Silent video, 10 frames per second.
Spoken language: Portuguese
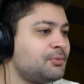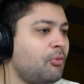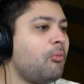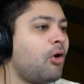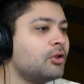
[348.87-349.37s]
É
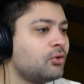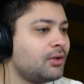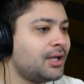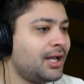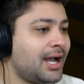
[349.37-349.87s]
tipo um
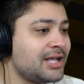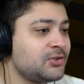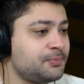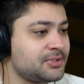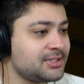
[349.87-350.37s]
módulo. A
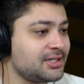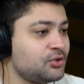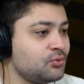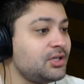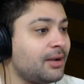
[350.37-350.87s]
gente precisa
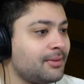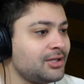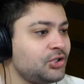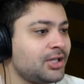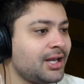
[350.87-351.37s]
de um
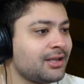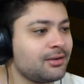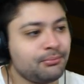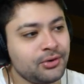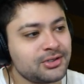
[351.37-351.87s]
diamante, que né,
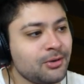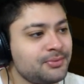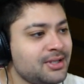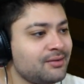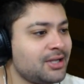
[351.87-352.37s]
que é por isso que eu
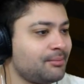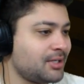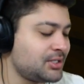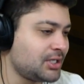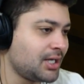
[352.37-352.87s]
precisava de
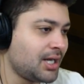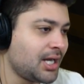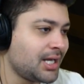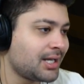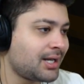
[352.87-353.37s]
diamante.
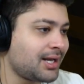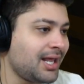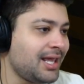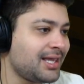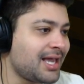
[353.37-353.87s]

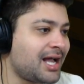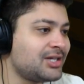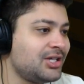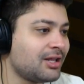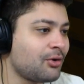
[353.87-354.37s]
Clay, que é a
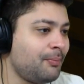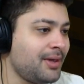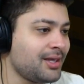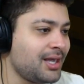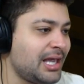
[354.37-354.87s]
argila que eu
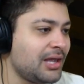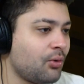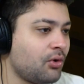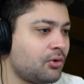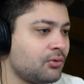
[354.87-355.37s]
peguei.
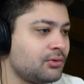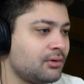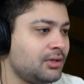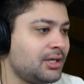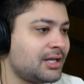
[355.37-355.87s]
Ouro
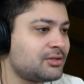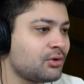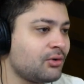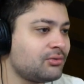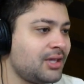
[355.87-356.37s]
e
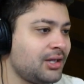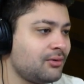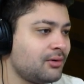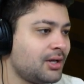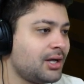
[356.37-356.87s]
redstone eu
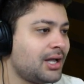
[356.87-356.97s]
tenho.